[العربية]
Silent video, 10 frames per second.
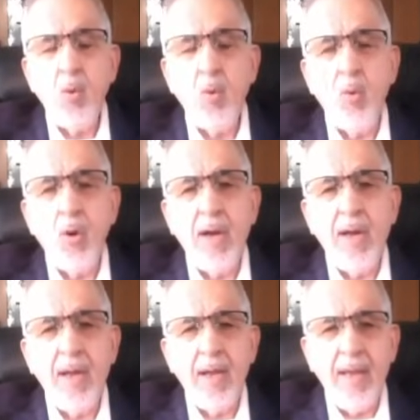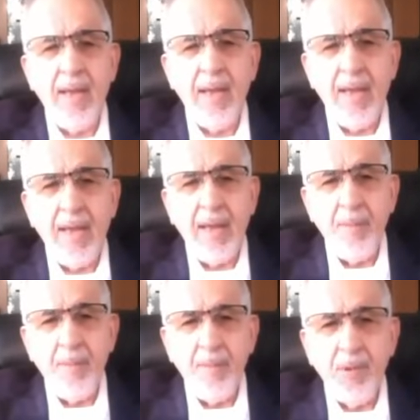
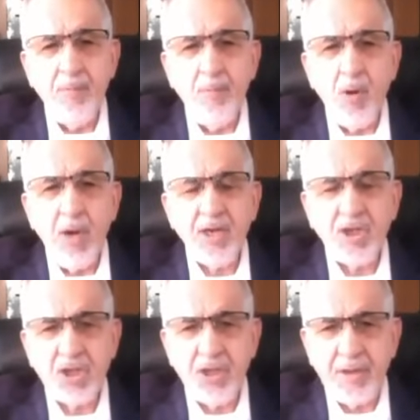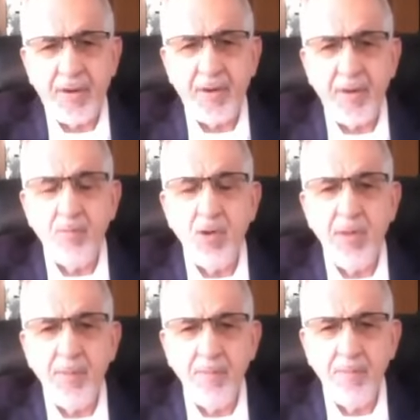ومؤشر
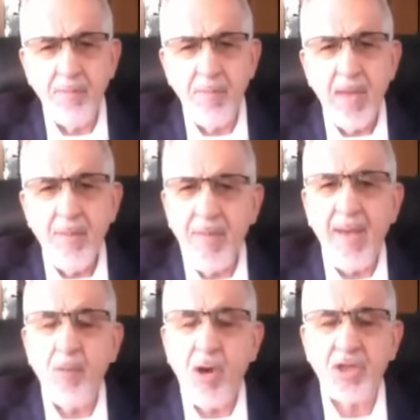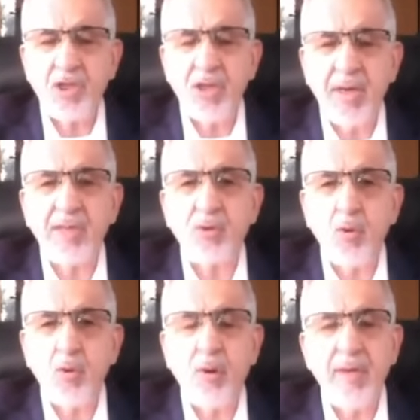مهم مع مؤشرات
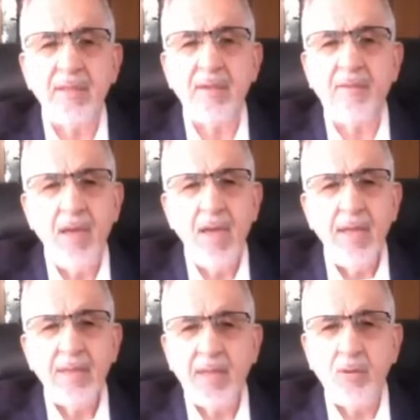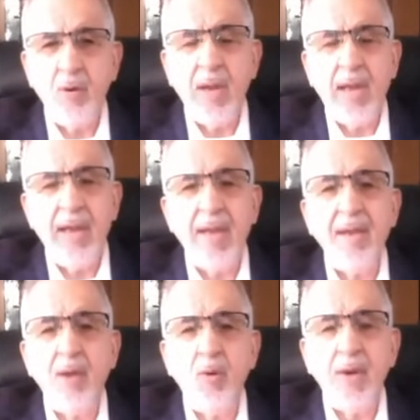أخرى إضافية تدل
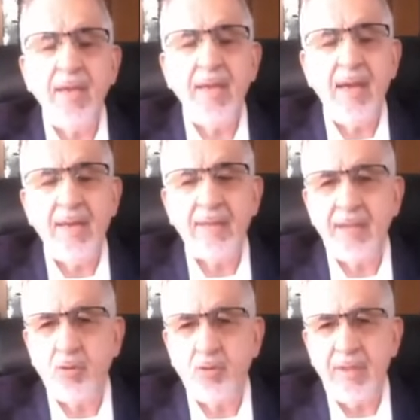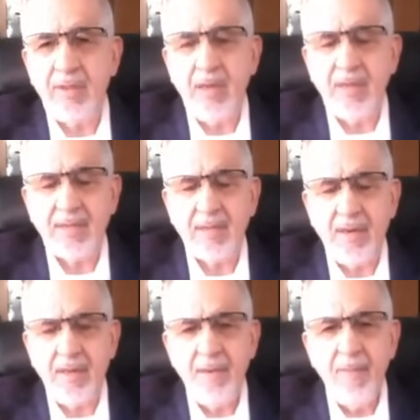على النوايا التي تريدها
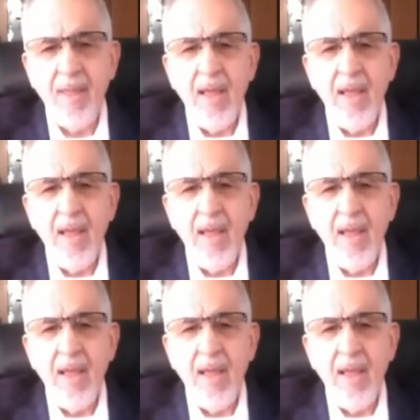إسرائيل